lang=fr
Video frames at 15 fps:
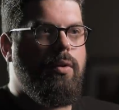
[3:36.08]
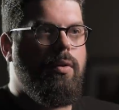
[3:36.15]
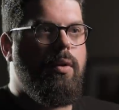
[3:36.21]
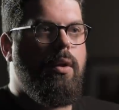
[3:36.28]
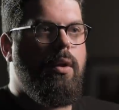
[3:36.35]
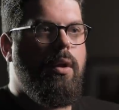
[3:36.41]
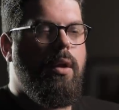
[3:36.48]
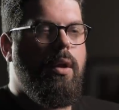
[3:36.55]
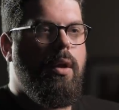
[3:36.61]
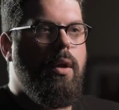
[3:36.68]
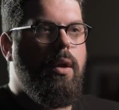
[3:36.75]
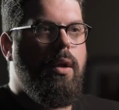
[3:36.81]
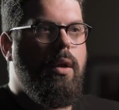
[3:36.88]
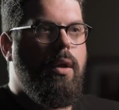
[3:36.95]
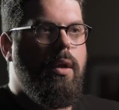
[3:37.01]
gens.
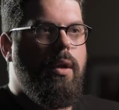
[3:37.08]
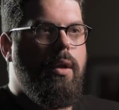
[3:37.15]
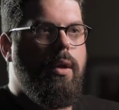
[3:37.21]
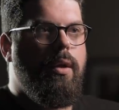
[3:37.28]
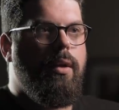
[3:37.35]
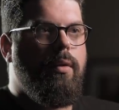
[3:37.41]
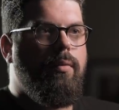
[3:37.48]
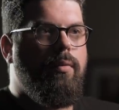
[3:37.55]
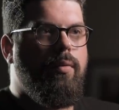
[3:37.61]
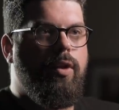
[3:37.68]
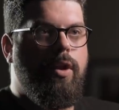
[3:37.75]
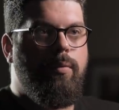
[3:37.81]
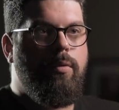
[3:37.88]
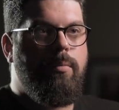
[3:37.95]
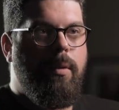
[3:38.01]
Et au
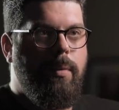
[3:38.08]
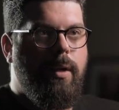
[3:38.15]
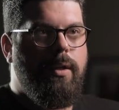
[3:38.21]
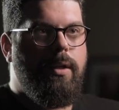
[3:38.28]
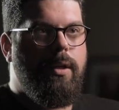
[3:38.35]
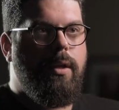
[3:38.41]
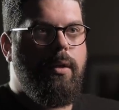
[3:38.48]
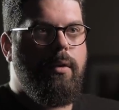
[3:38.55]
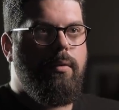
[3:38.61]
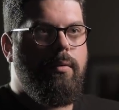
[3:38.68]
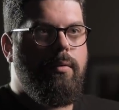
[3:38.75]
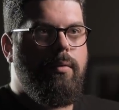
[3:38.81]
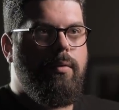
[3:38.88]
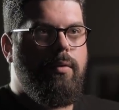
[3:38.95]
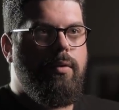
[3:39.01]
début de ma pratique,
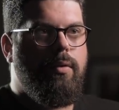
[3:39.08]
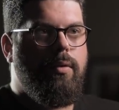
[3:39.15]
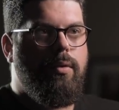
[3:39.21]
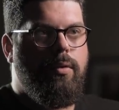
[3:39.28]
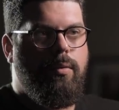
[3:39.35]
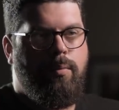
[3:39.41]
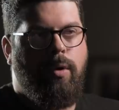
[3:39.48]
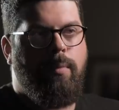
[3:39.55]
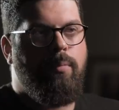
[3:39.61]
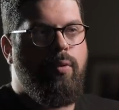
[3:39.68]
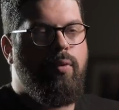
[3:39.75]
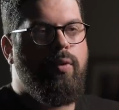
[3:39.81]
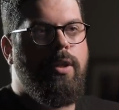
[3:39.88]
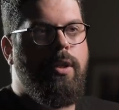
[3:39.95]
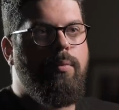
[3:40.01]
comme
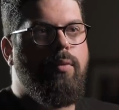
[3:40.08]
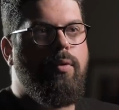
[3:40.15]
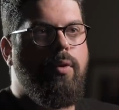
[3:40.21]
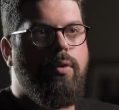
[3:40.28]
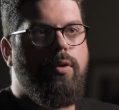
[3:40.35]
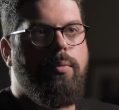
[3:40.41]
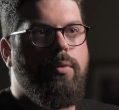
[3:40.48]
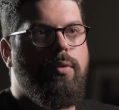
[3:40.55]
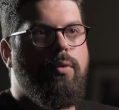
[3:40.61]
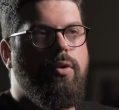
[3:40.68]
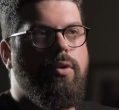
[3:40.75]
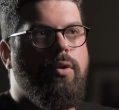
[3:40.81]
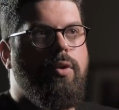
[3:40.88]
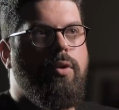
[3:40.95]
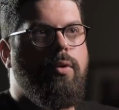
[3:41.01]
beaucoup de débutants, je pense que
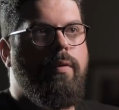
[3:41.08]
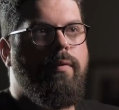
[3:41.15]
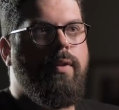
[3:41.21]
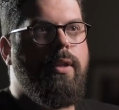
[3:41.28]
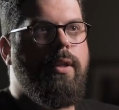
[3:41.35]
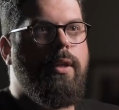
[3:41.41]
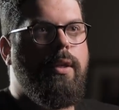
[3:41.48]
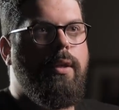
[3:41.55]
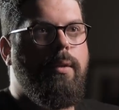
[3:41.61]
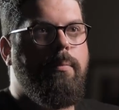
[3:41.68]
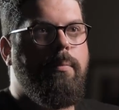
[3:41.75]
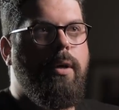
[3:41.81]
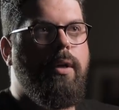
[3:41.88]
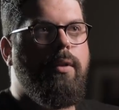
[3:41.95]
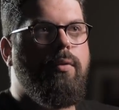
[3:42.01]
j'avais des
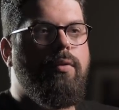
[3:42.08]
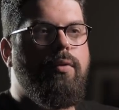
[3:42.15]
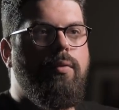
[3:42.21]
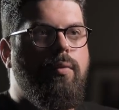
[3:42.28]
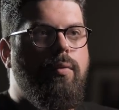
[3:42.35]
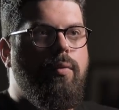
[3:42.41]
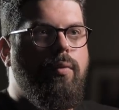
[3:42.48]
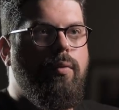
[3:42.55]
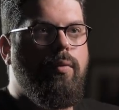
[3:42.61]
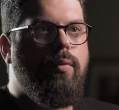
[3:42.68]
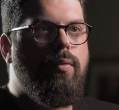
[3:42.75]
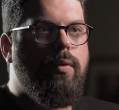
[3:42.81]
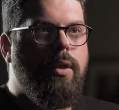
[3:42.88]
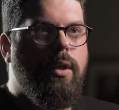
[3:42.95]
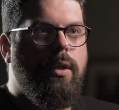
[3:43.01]

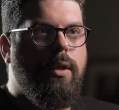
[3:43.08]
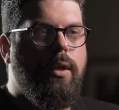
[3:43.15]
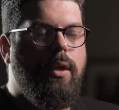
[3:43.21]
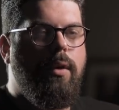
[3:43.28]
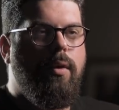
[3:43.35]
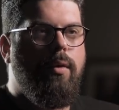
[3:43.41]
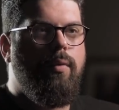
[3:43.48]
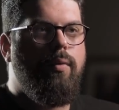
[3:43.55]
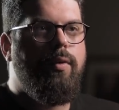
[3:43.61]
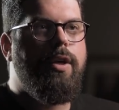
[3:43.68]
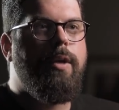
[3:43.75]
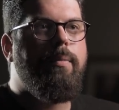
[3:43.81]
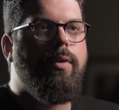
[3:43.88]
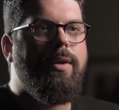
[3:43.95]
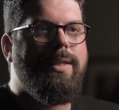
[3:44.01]
prétentions qui étaient
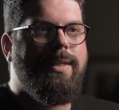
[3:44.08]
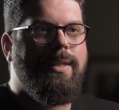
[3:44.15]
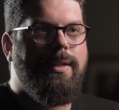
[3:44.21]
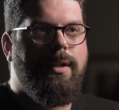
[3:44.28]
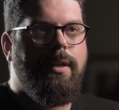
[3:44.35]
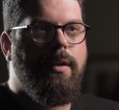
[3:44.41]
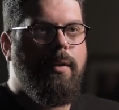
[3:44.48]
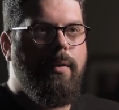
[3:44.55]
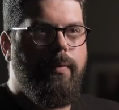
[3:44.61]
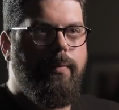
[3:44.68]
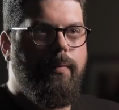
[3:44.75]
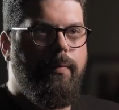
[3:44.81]
uniquement esthétiques.